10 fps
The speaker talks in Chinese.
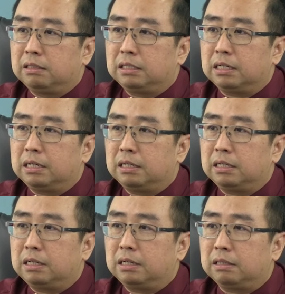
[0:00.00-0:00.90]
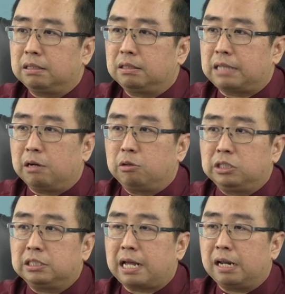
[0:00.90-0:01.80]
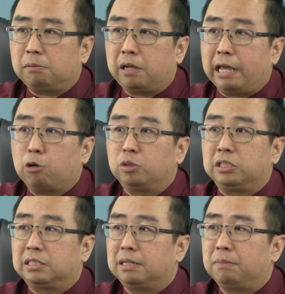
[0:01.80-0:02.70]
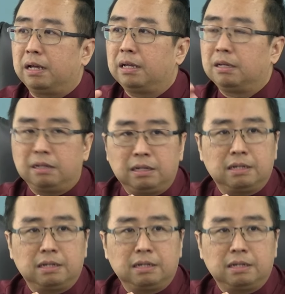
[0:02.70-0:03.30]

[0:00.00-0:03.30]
这个 technology startup 的 ecosystem 嘛，一